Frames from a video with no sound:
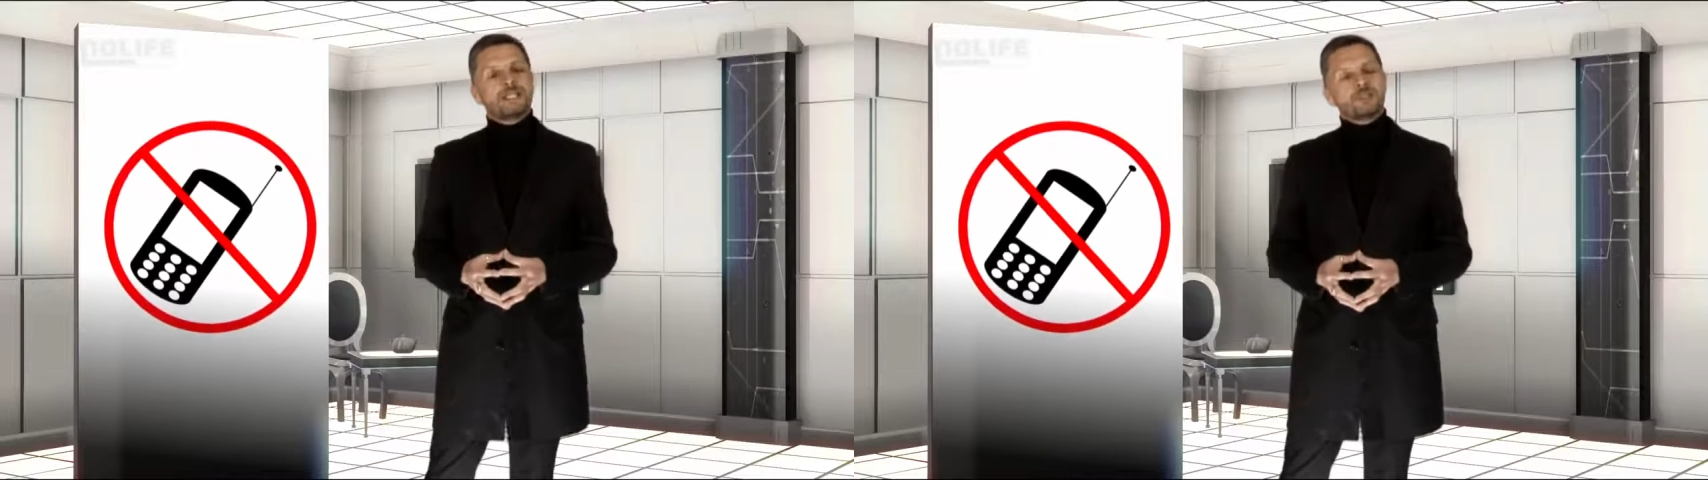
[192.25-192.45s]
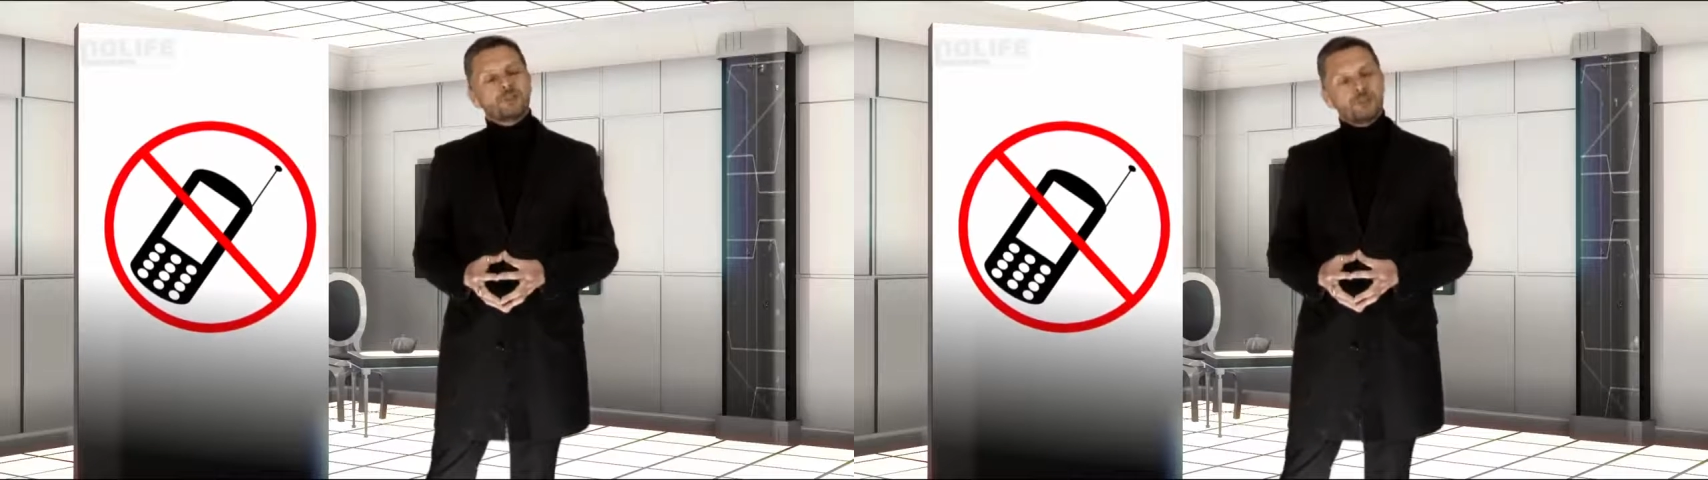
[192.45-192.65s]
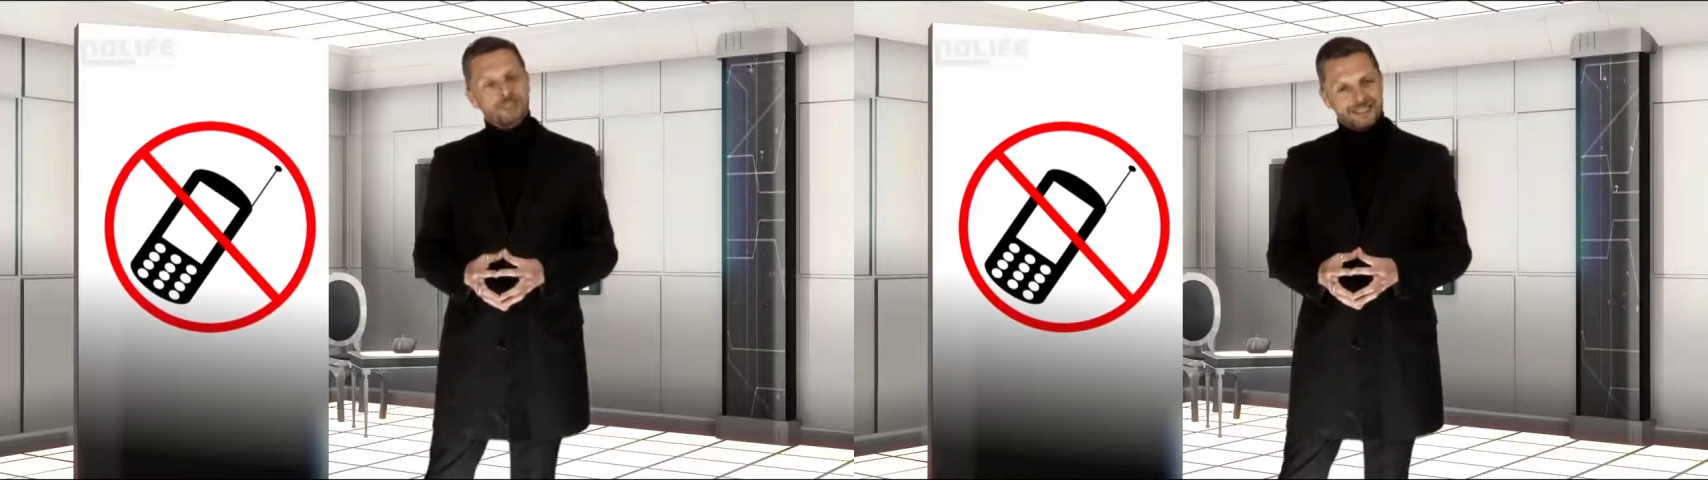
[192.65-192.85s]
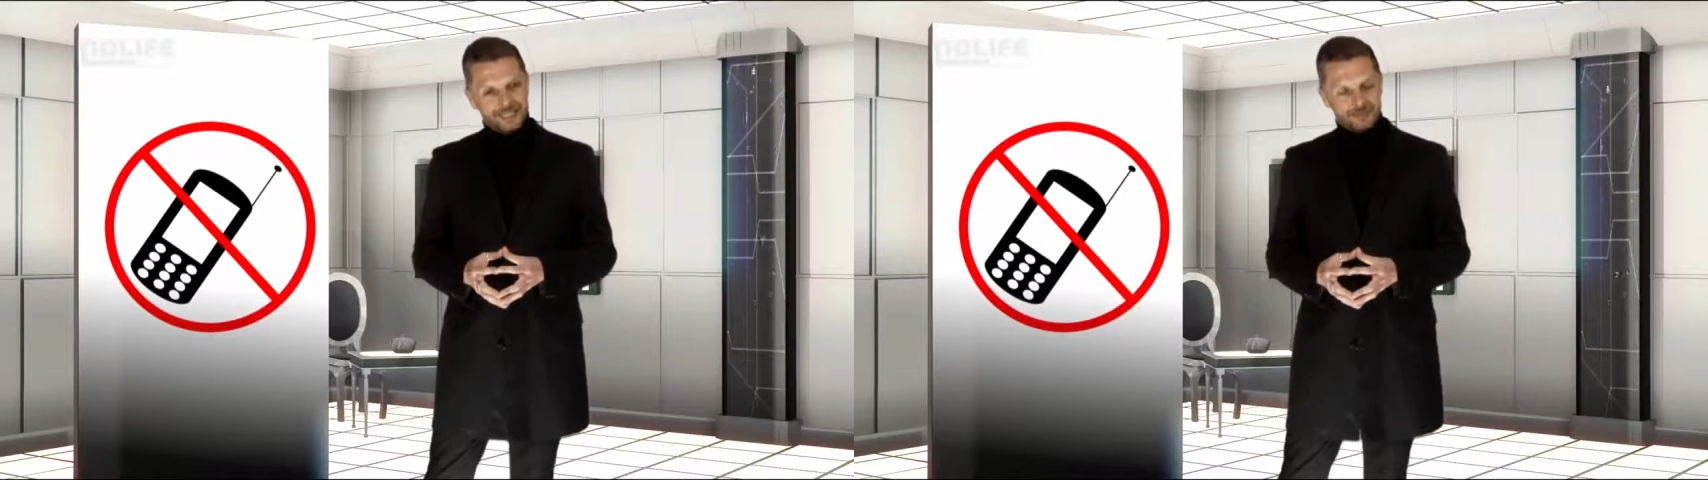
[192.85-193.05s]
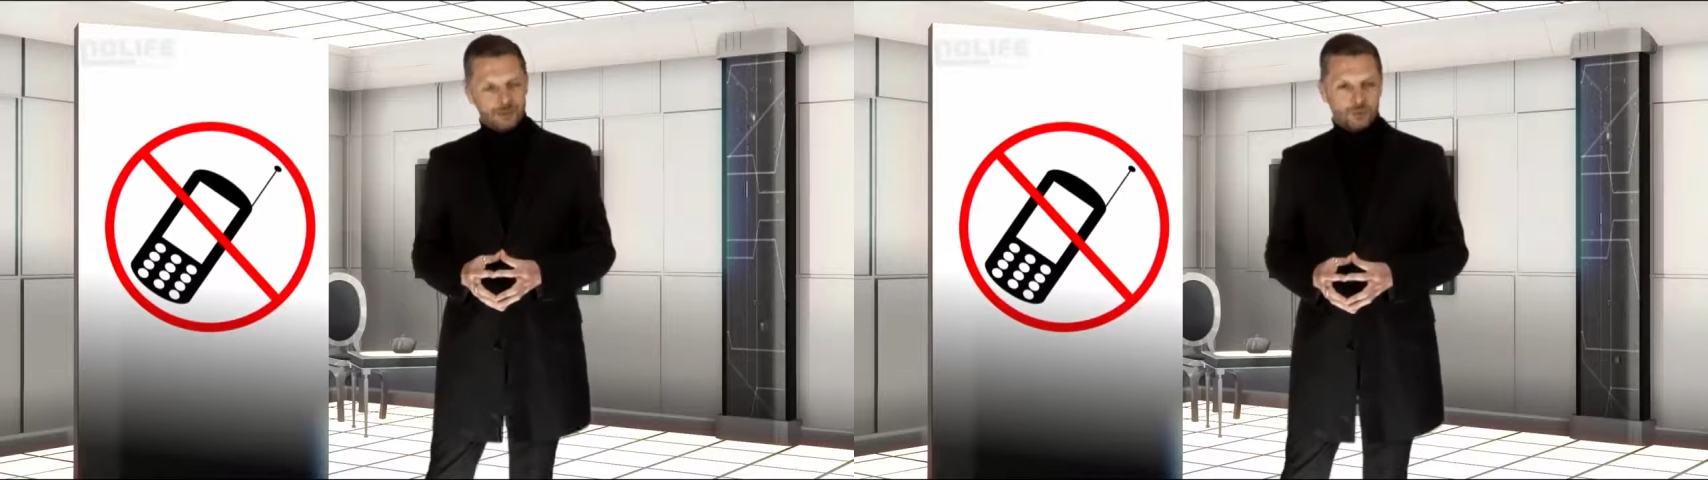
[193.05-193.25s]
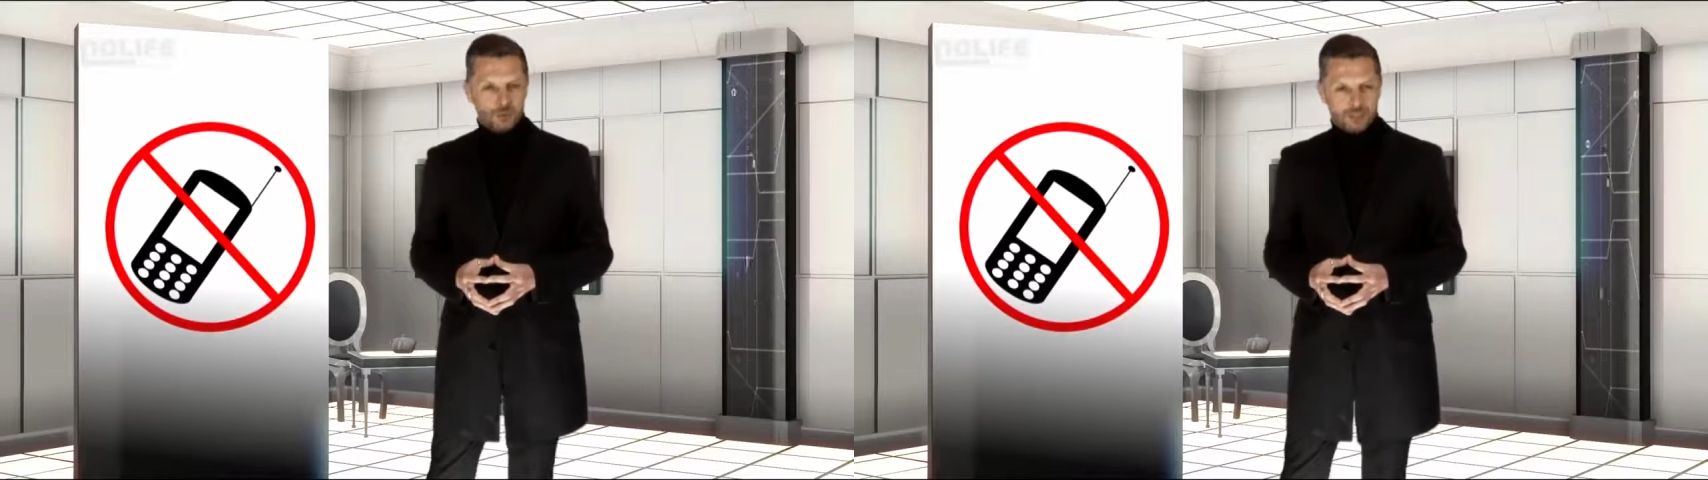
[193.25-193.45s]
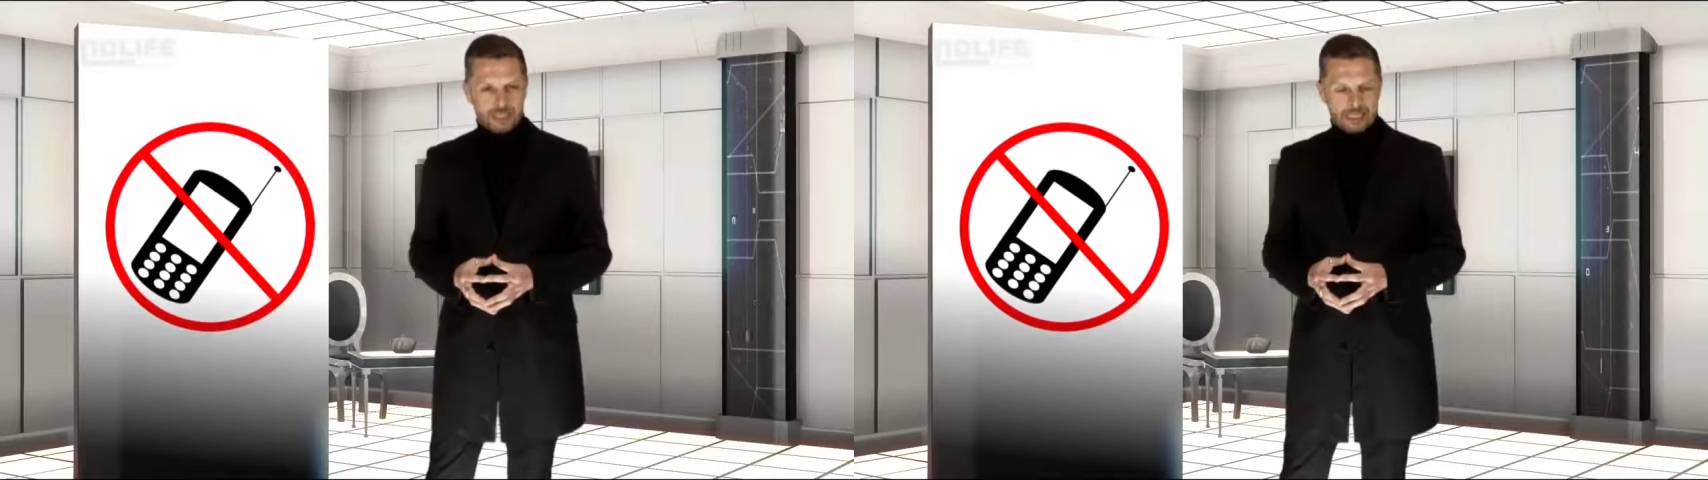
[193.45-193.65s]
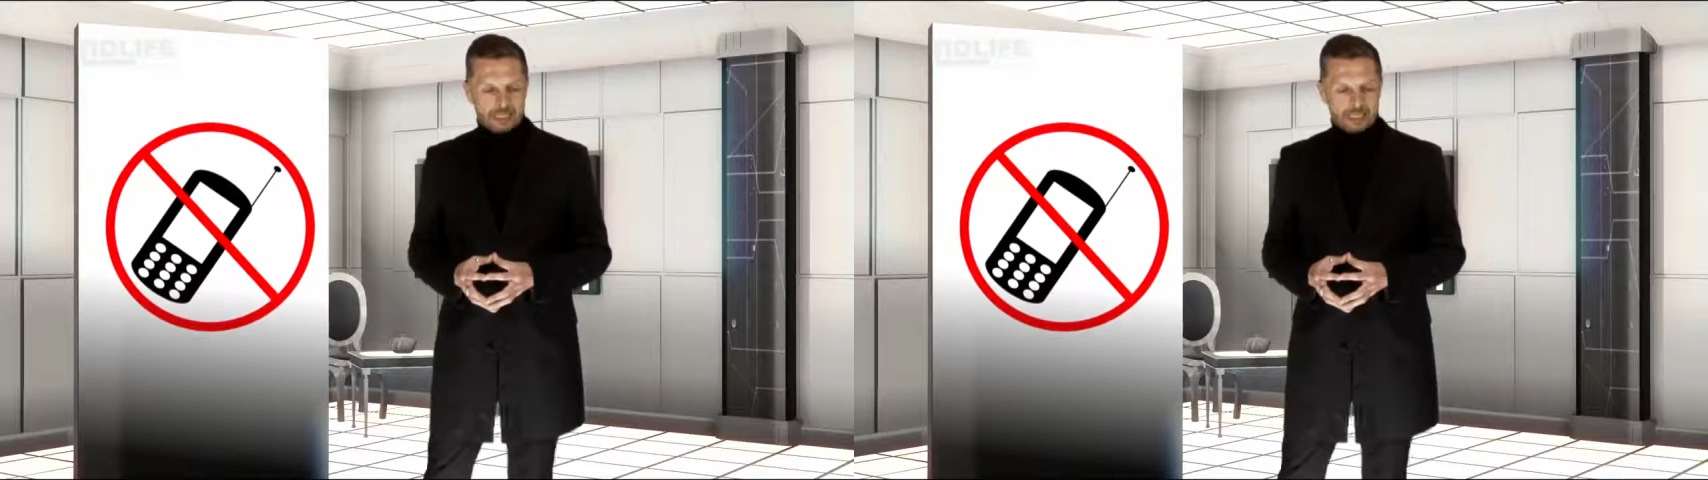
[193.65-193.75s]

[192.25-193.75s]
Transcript: l'attention des élèves en cours.